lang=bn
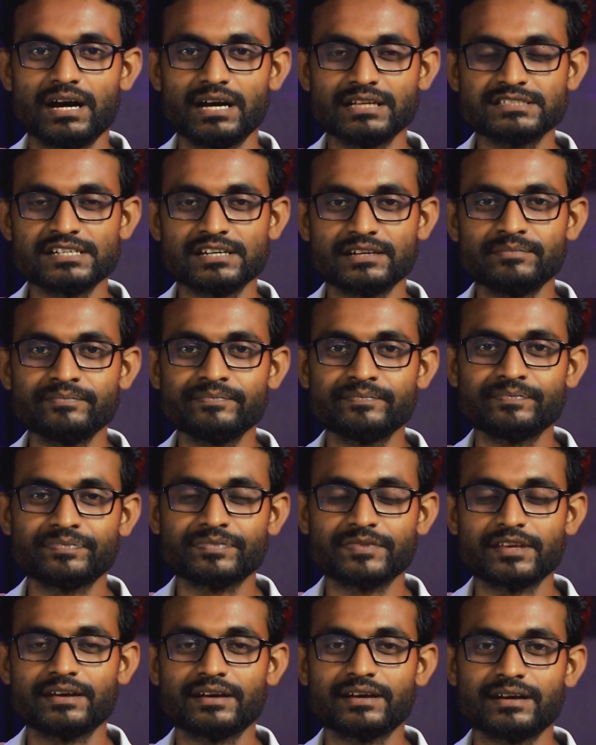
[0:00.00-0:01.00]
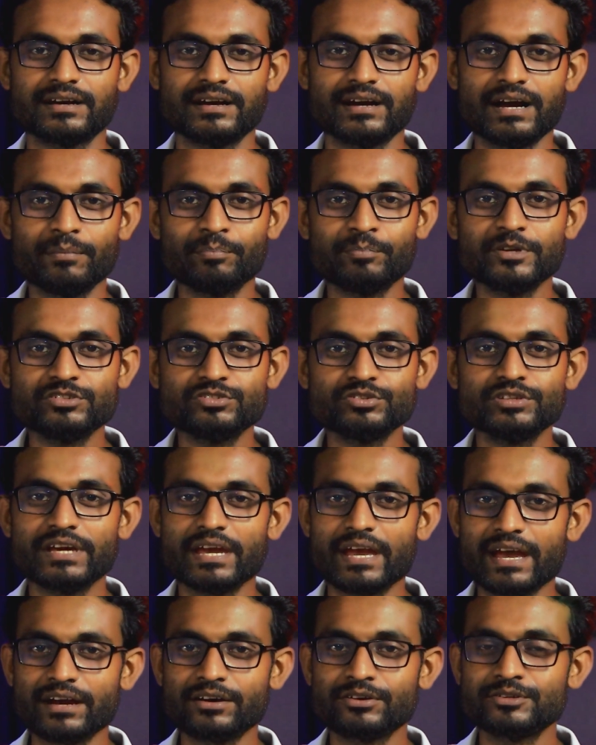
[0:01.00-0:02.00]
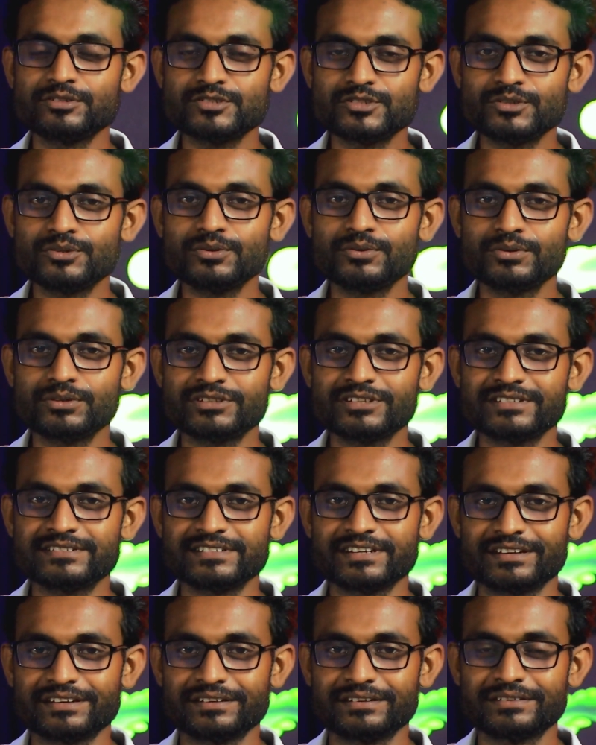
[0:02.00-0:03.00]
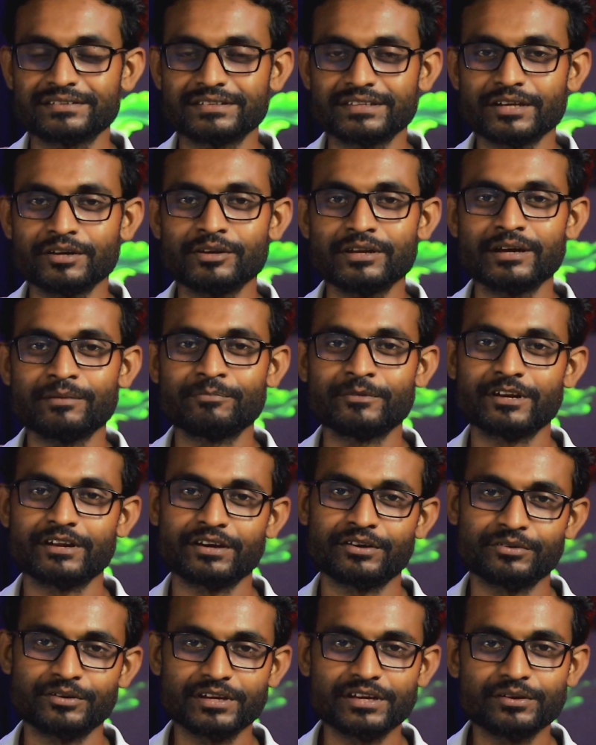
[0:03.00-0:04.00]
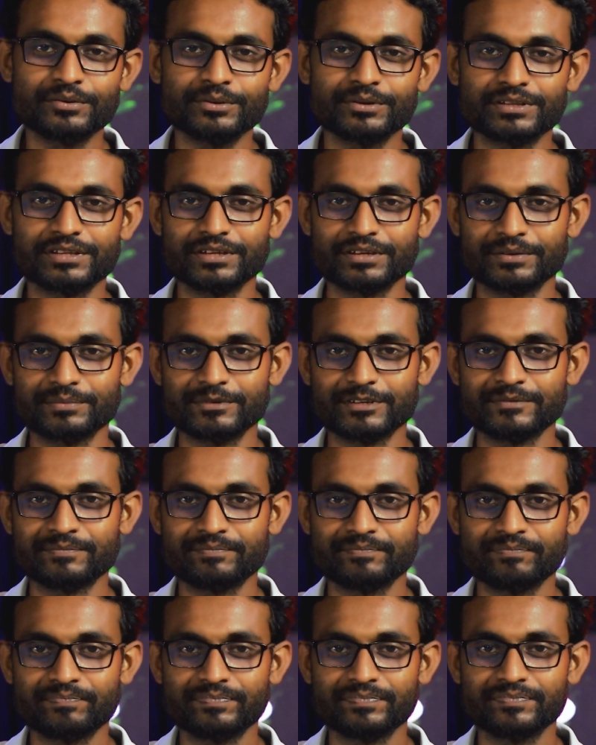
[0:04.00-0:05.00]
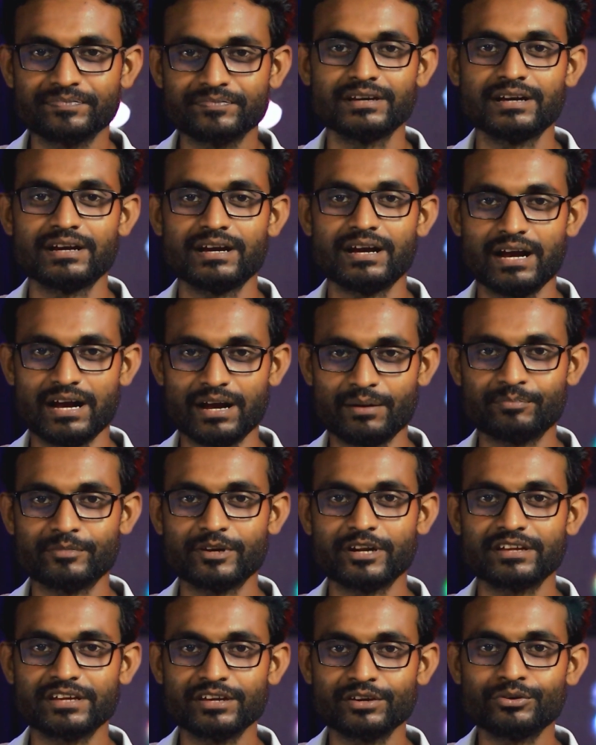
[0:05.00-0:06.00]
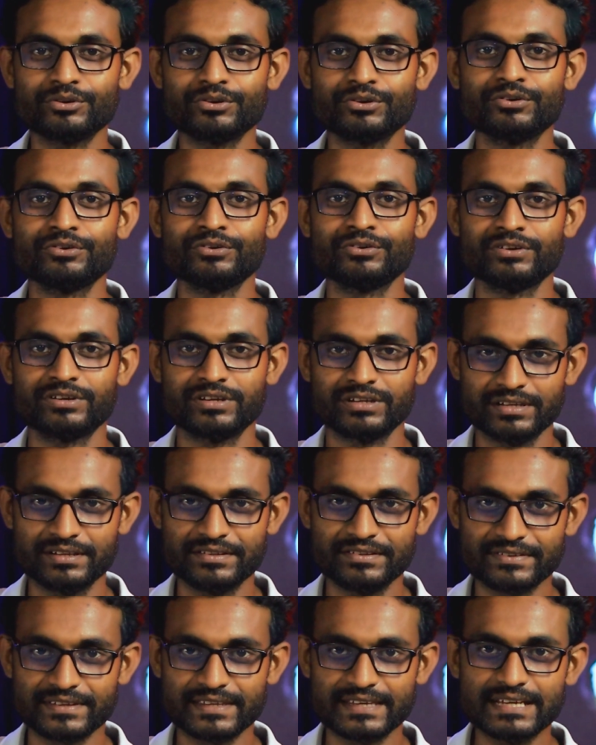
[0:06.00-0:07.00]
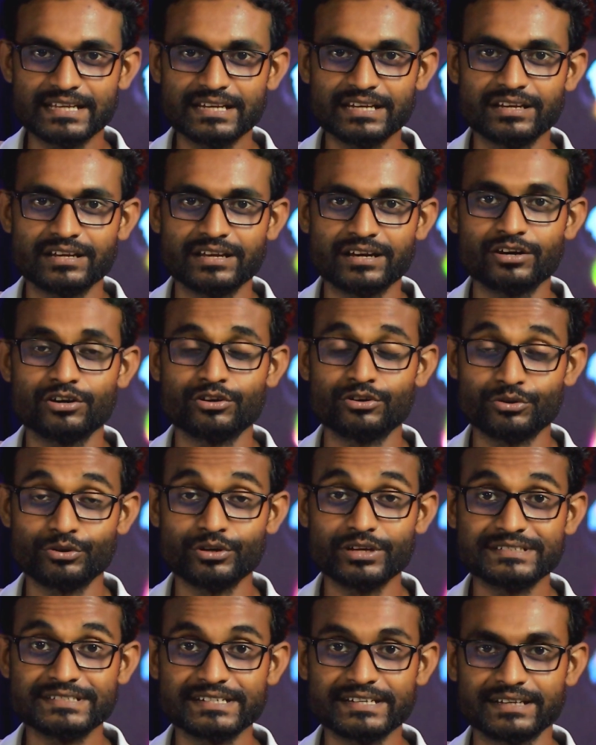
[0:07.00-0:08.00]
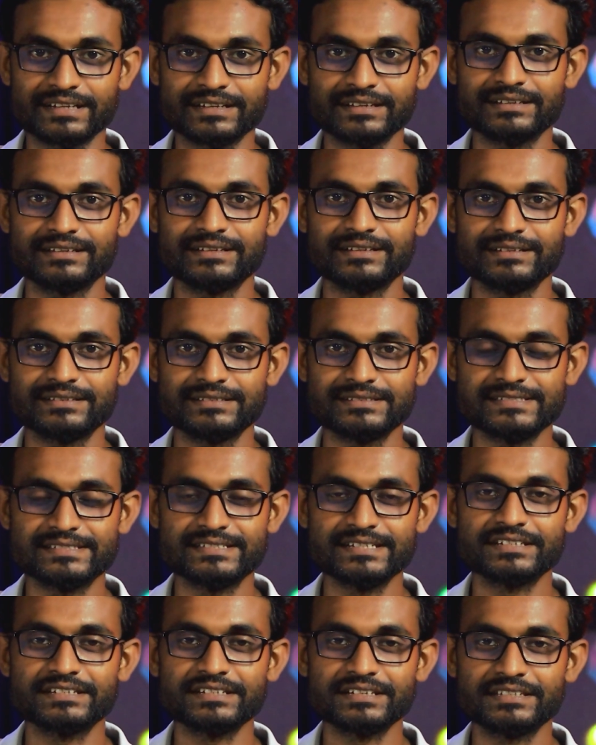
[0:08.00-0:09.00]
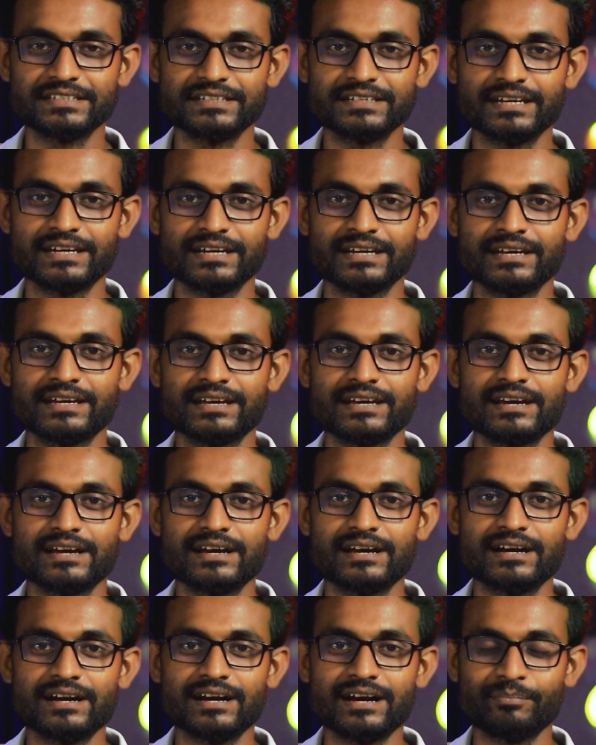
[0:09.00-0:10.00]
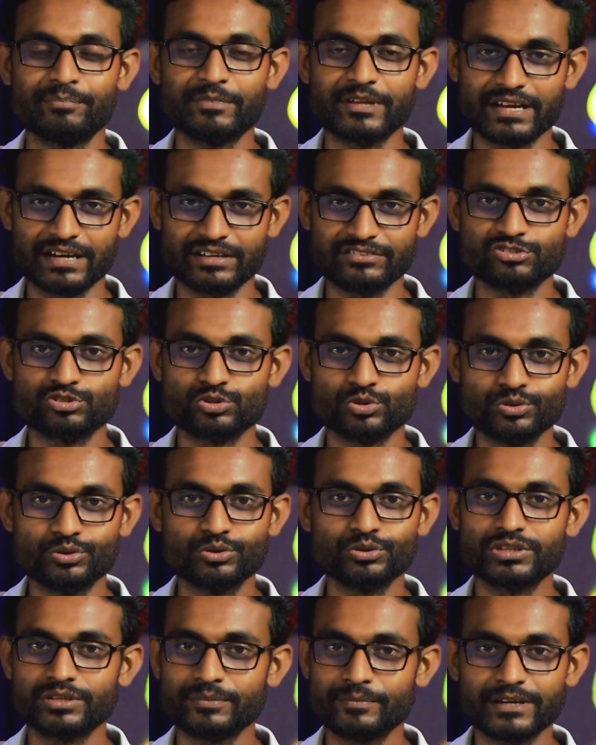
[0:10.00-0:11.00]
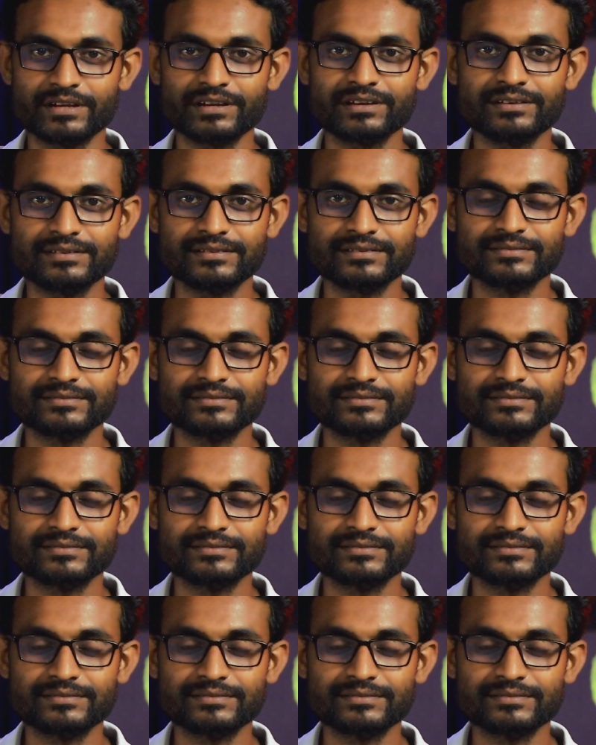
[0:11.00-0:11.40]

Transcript: আচ্ছা আপনি যদি এখন শুরু করতে চান তাহলে আপনার এখন কি করতে হবে আপনার কি কোনো স্কিল রয়েছে যেটা দিয়ে আপনি কাজ শুরু করতে পারেন